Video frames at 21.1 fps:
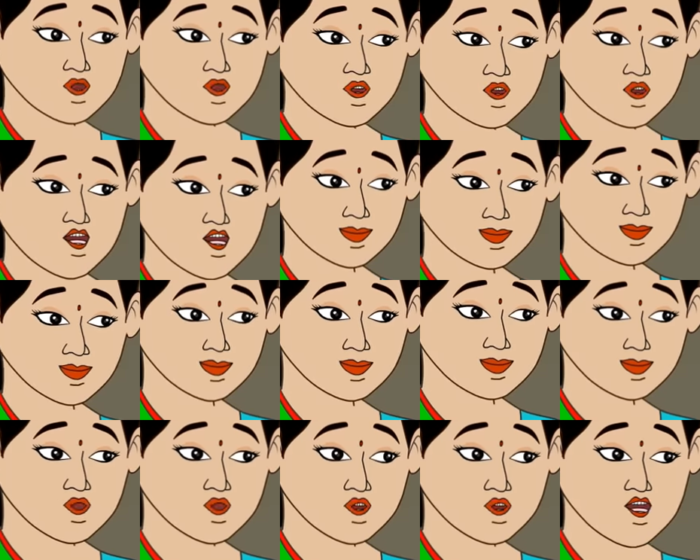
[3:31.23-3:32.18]
যা
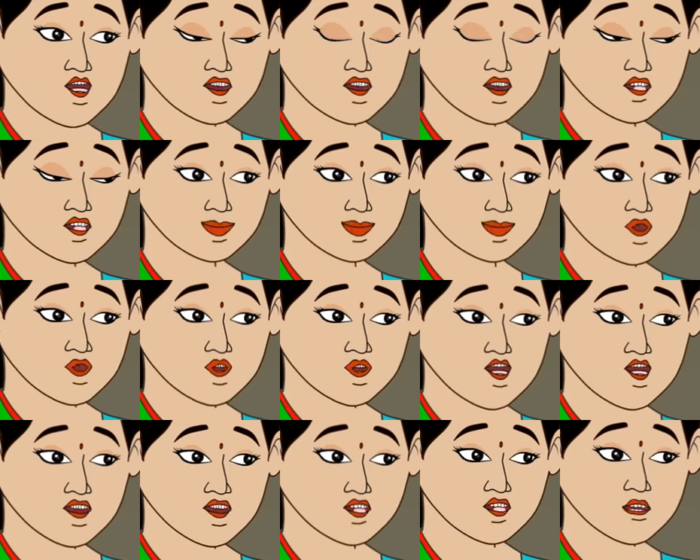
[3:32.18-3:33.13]
তোর বাপের কাছ
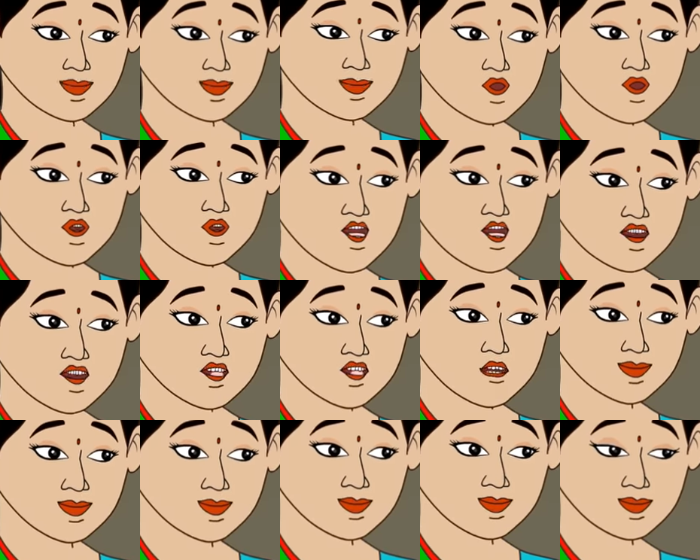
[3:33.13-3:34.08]
থেকে খাবার চেয়ে
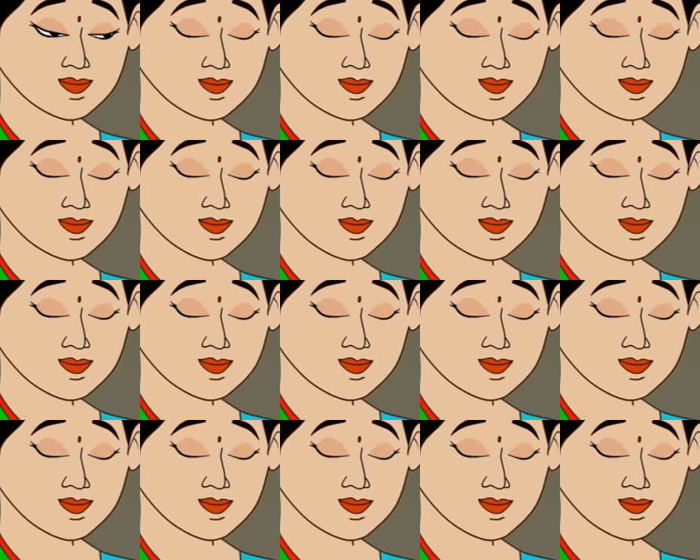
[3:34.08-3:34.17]
খা